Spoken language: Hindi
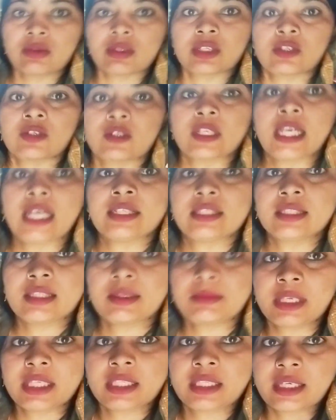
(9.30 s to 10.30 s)
रही आज तबीयत
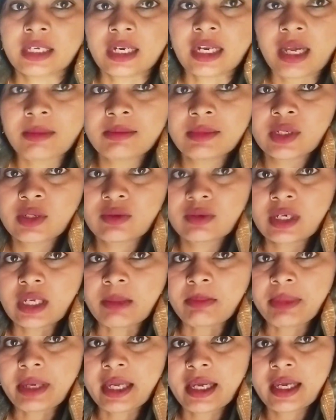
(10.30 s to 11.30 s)
ख़राब मनु घर पर
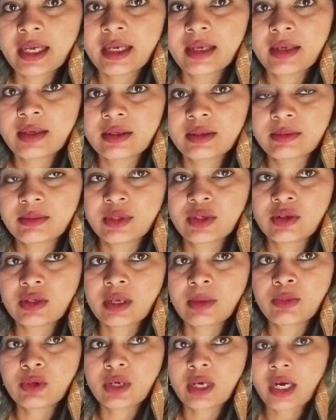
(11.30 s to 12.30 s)
है मनु का
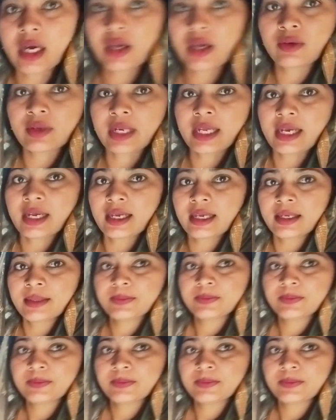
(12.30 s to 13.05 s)
बुखार हो रहा है